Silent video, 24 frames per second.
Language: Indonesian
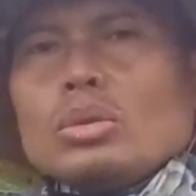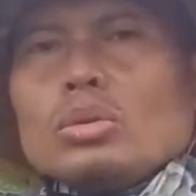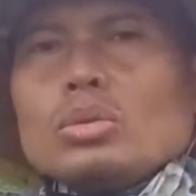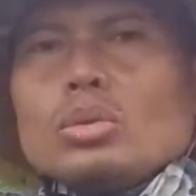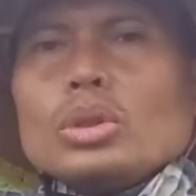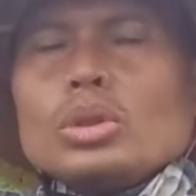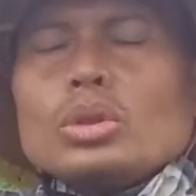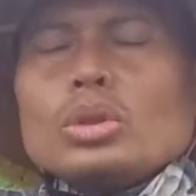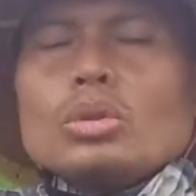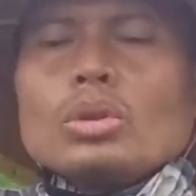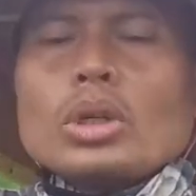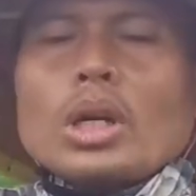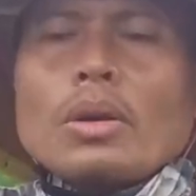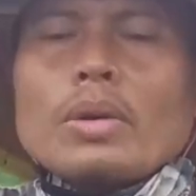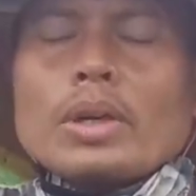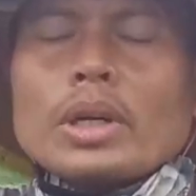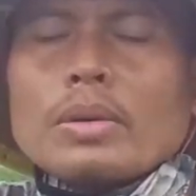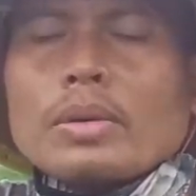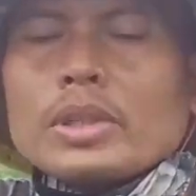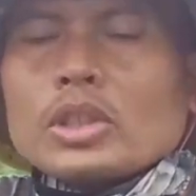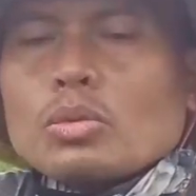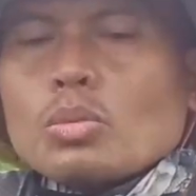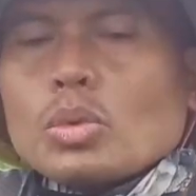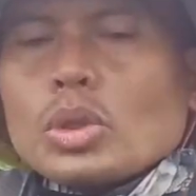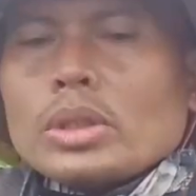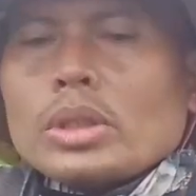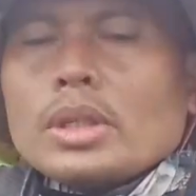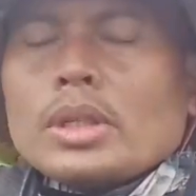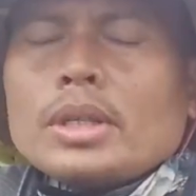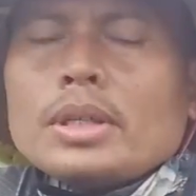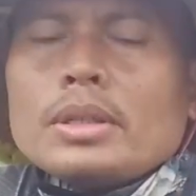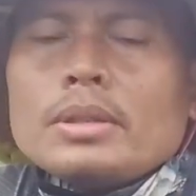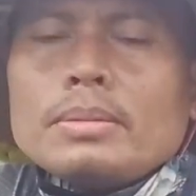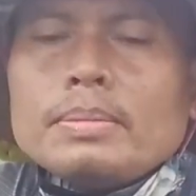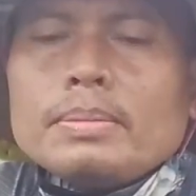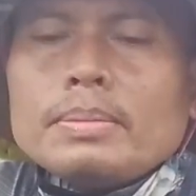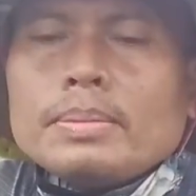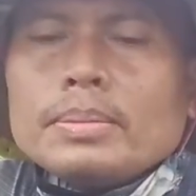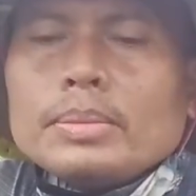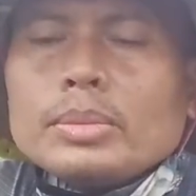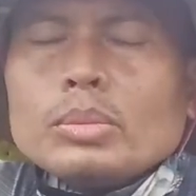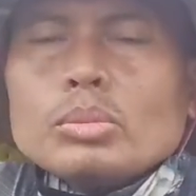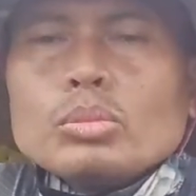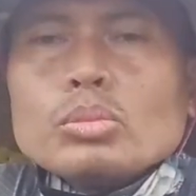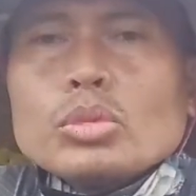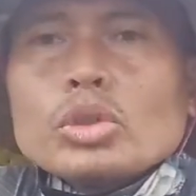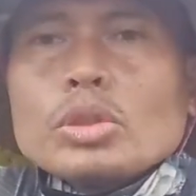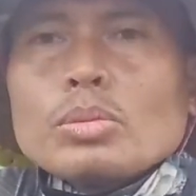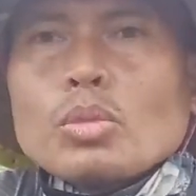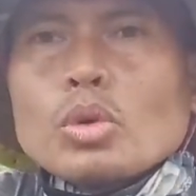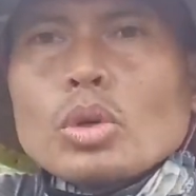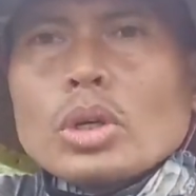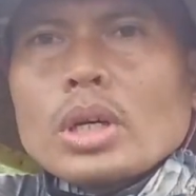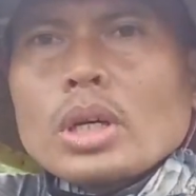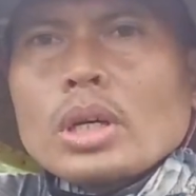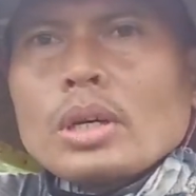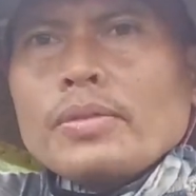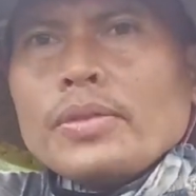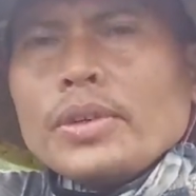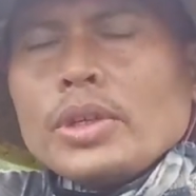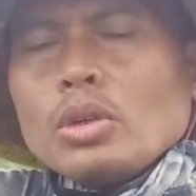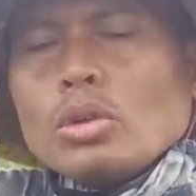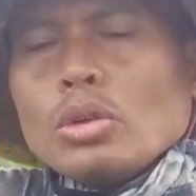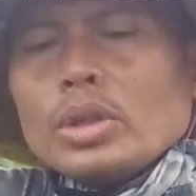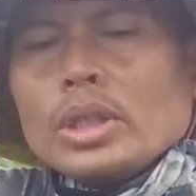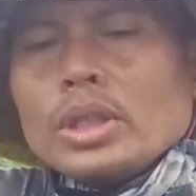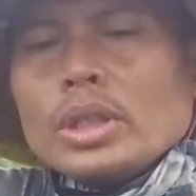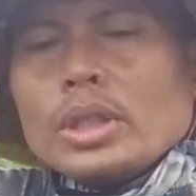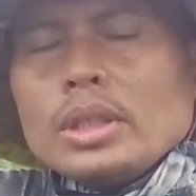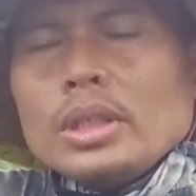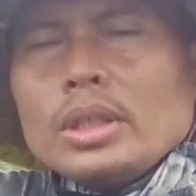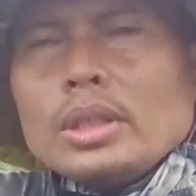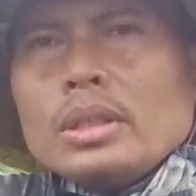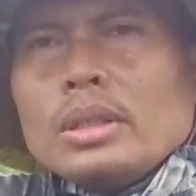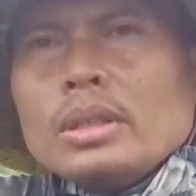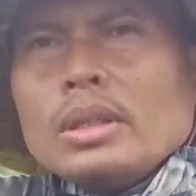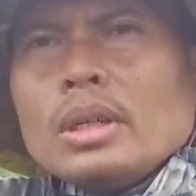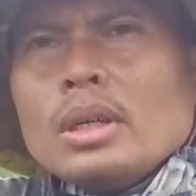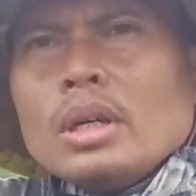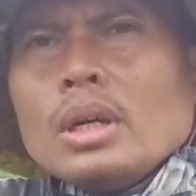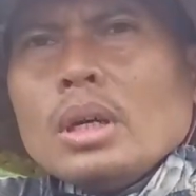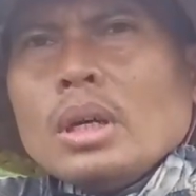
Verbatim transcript: untuk itu kawan-kawan semuanya hmm, semoga video ini